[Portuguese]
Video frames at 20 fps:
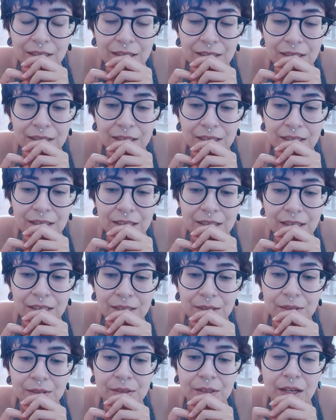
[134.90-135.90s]
E
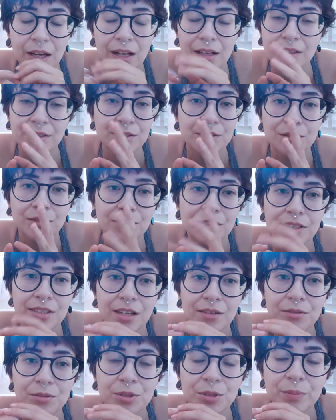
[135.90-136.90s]
elas não
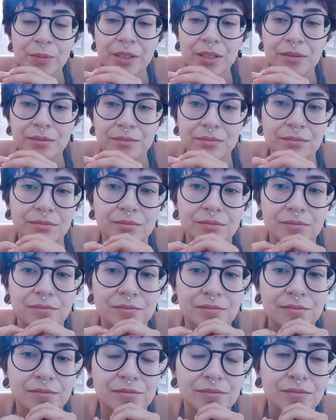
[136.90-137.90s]
gostavam de mim.
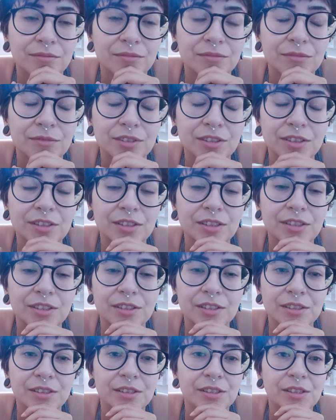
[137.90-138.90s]

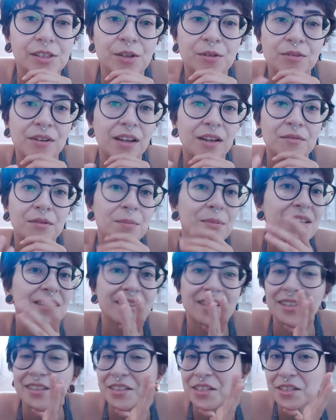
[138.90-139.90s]
E eu falava
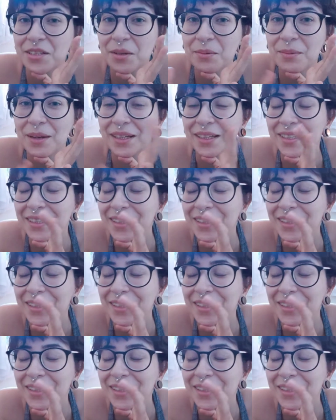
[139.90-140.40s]
bastante também.